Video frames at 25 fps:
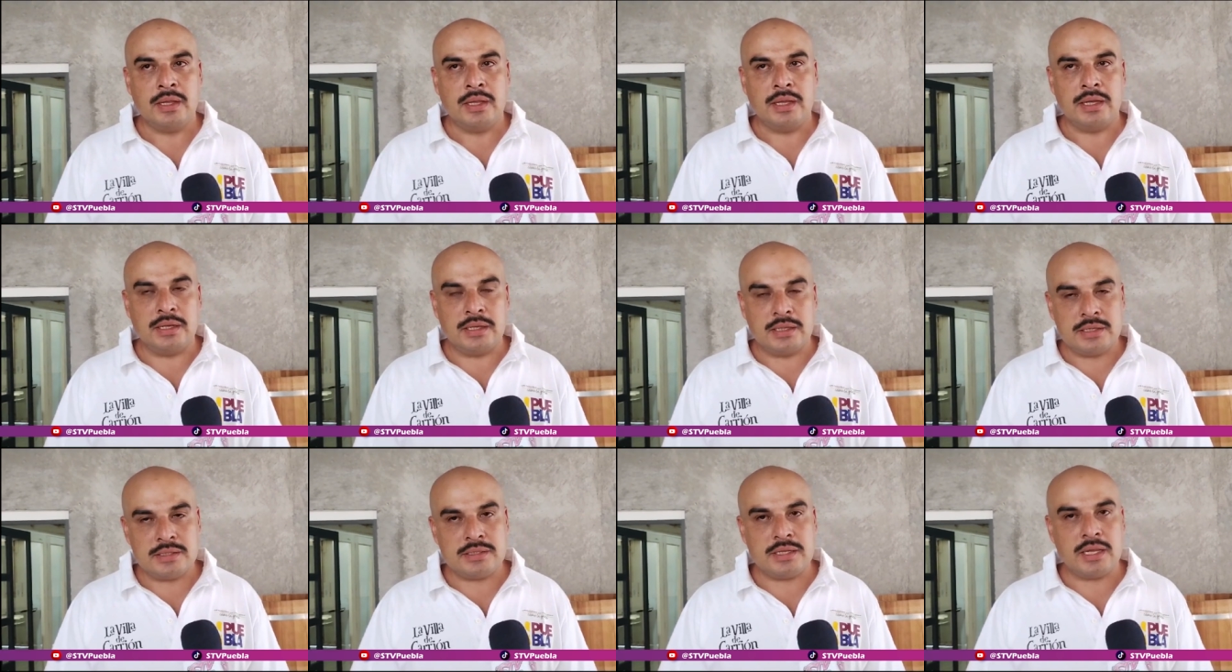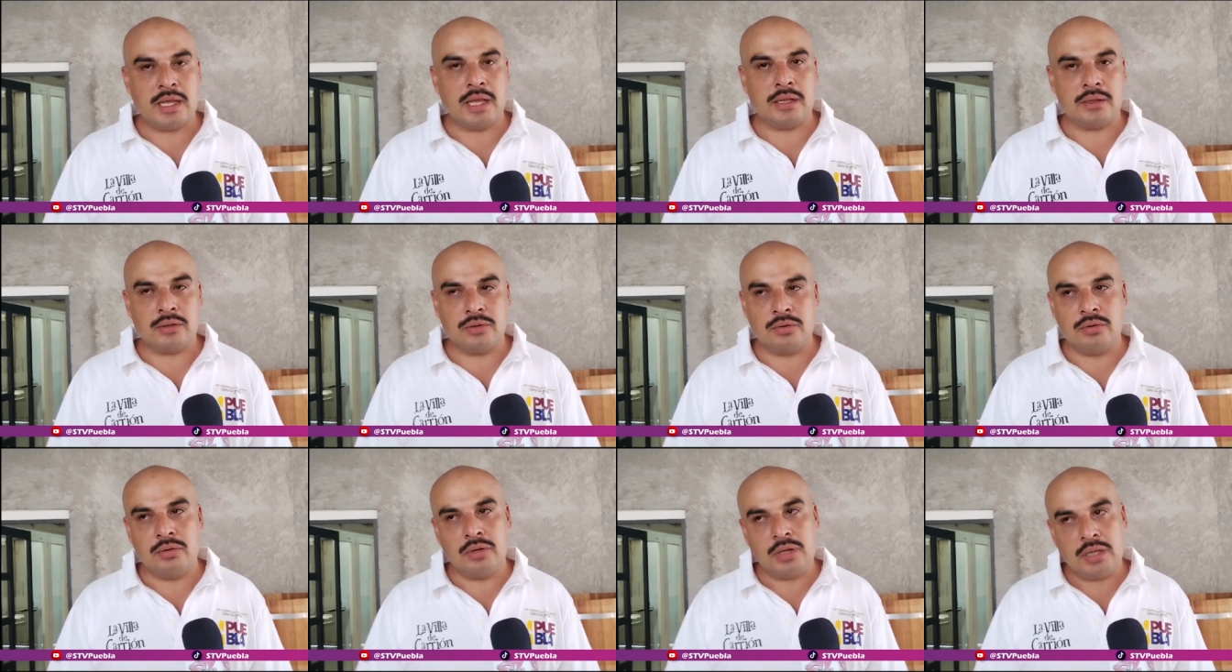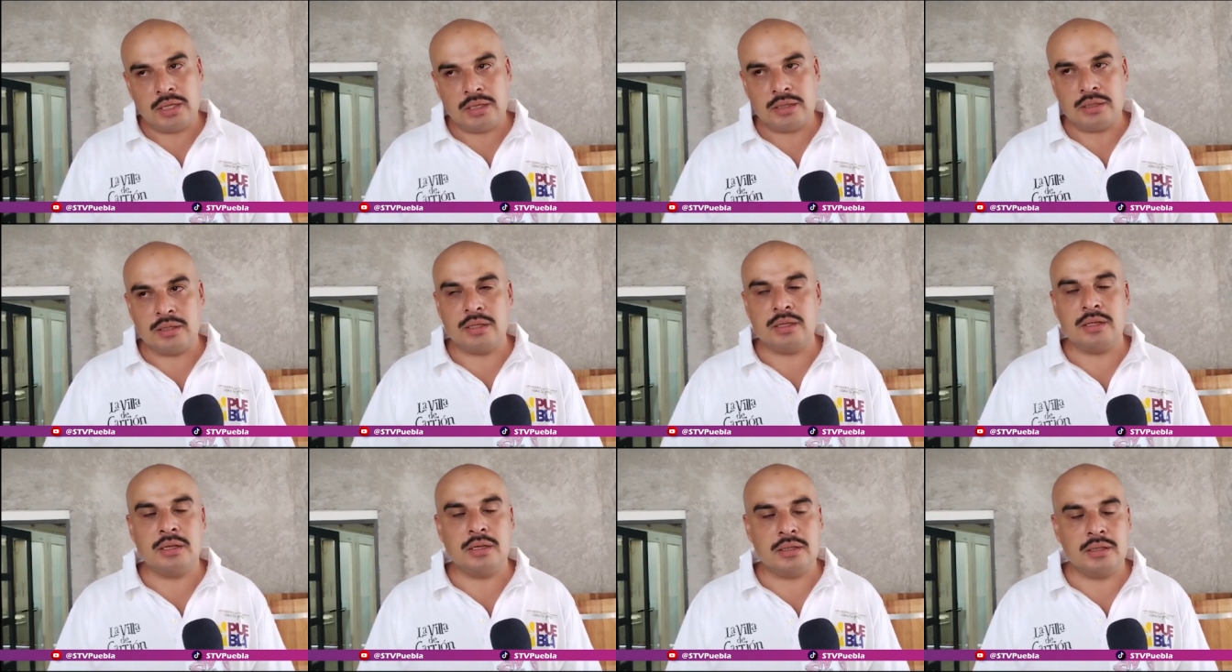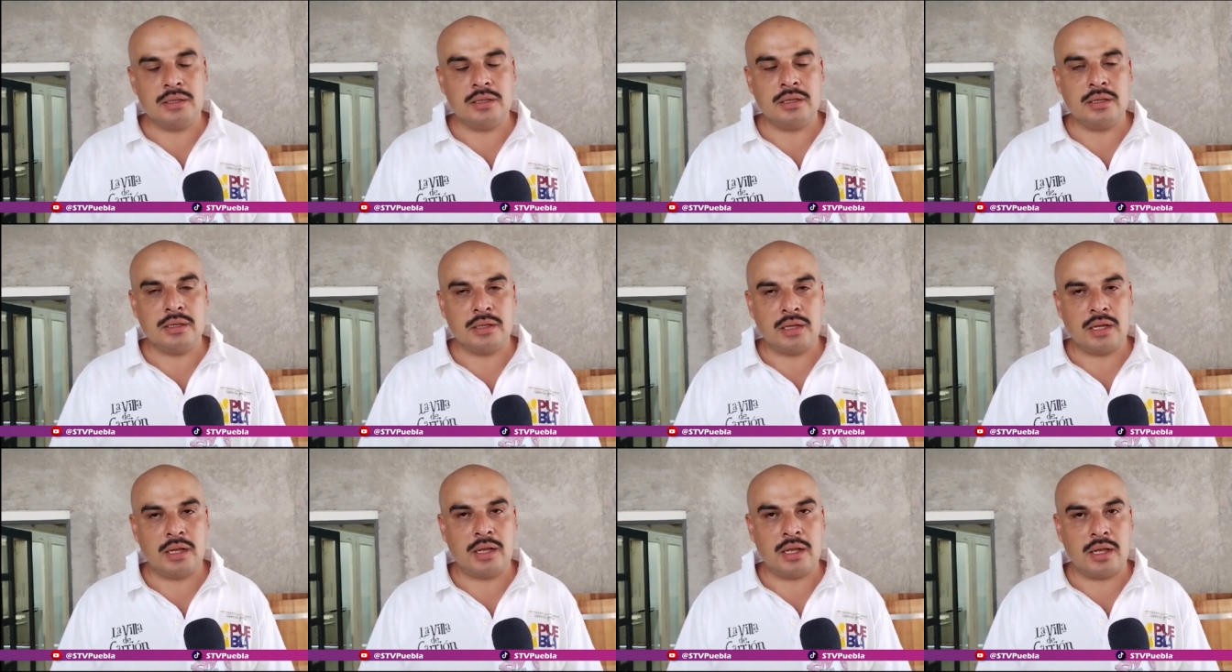iniciando en, eh,
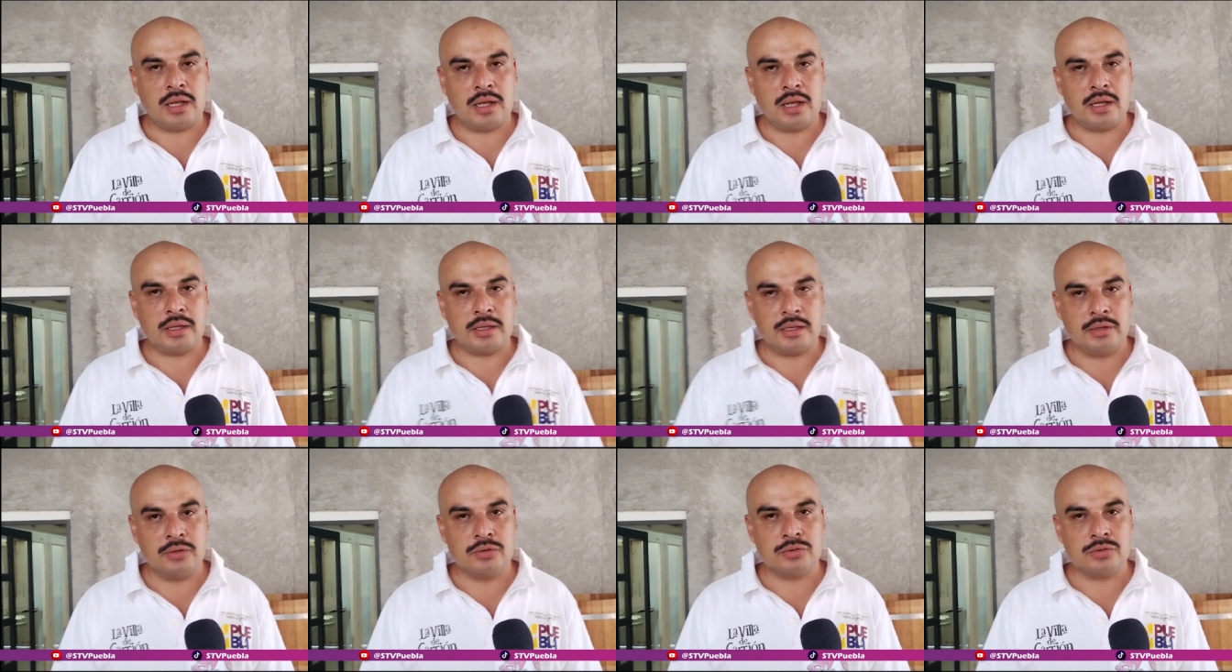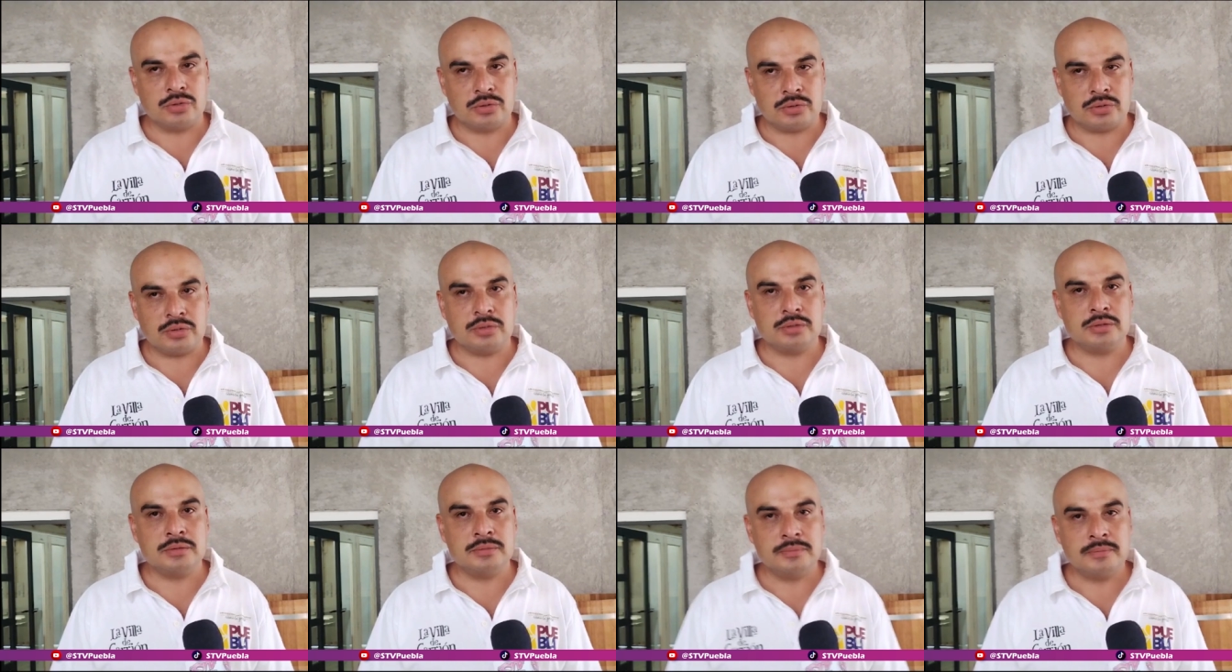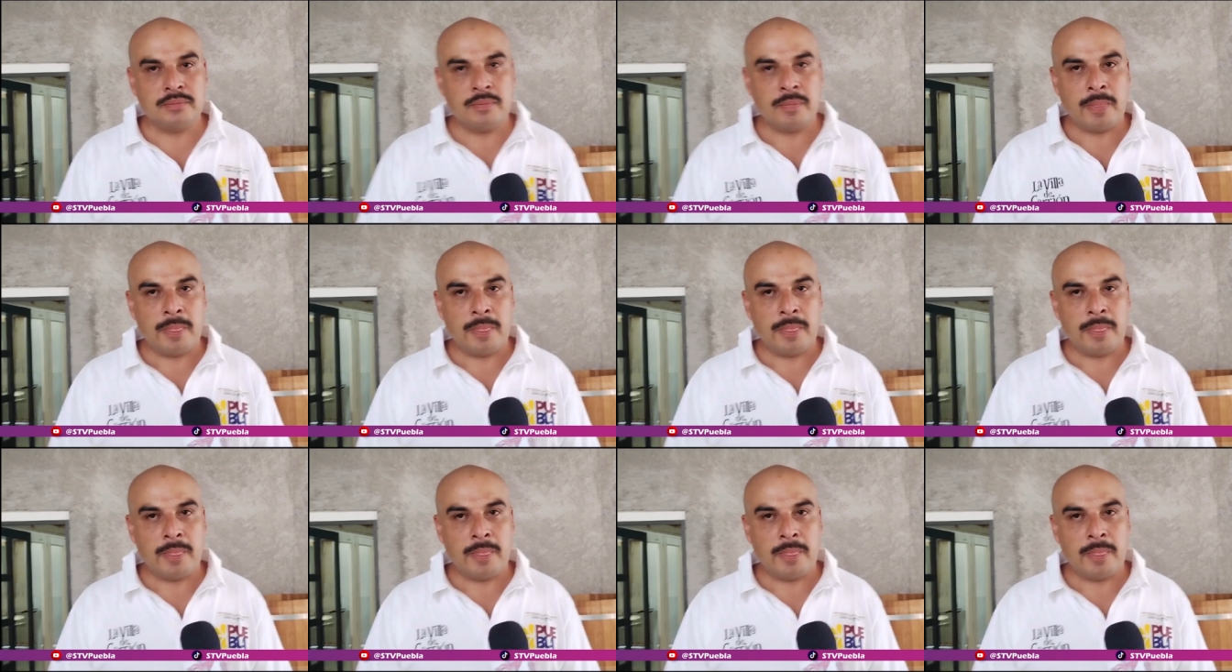eh, aquí nosotros,